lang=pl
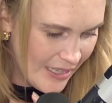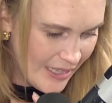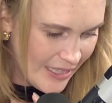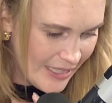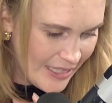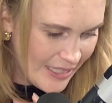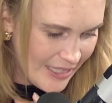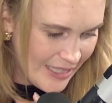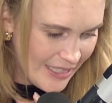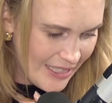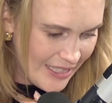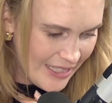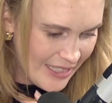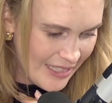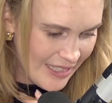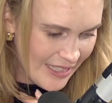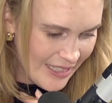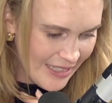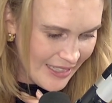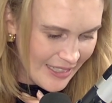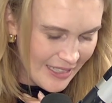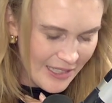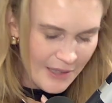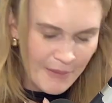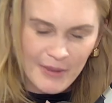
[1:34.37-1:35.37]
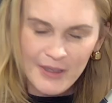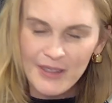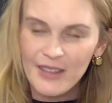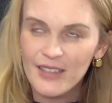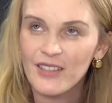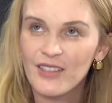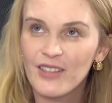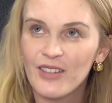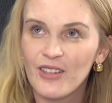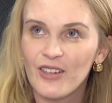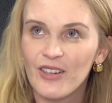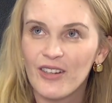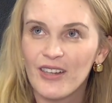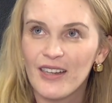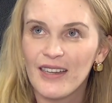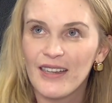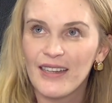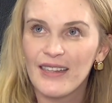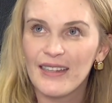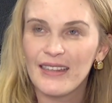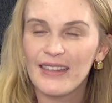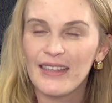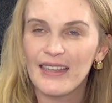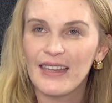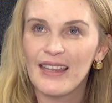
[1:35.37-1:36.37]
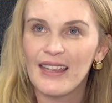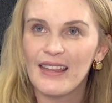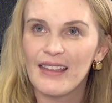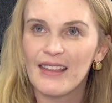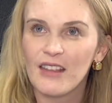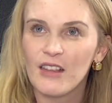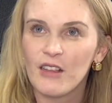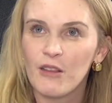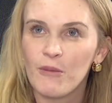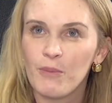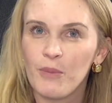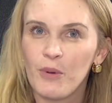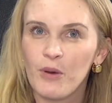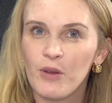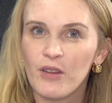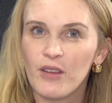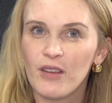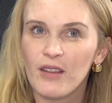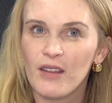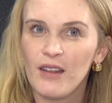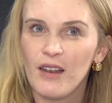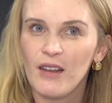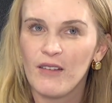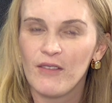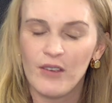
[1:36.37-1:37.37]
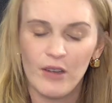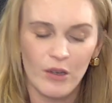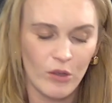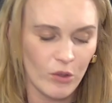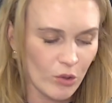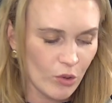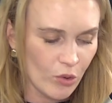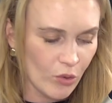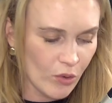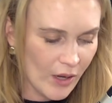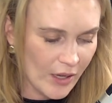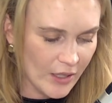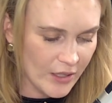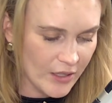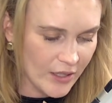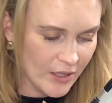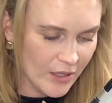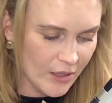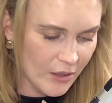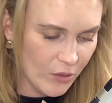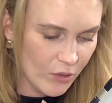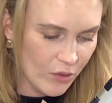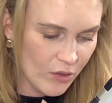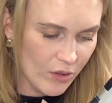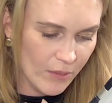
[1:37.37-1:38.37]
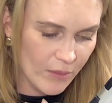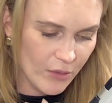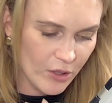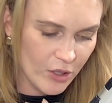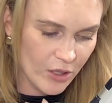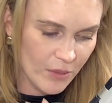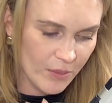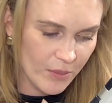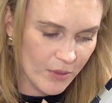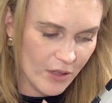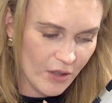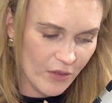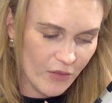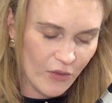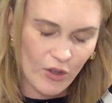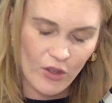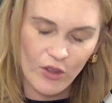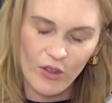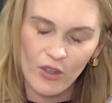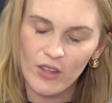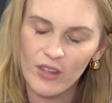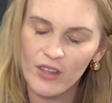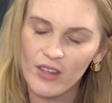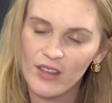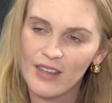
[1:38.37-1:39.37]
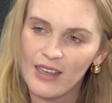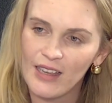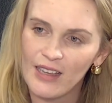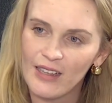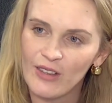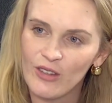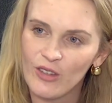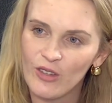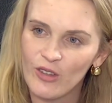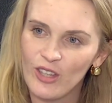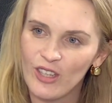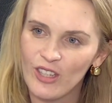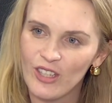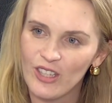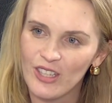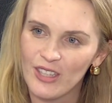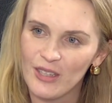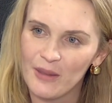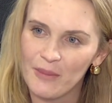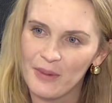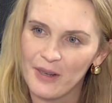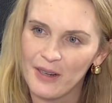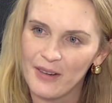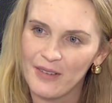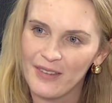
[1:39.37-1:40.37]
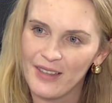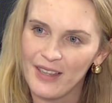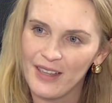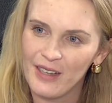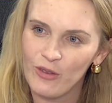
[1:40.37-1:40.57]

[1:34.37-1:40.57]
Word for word: i chyba też trochę taki ten sport dla wielu słuchaczy i ludzi może być twój dosyć egzotyczny, prawda?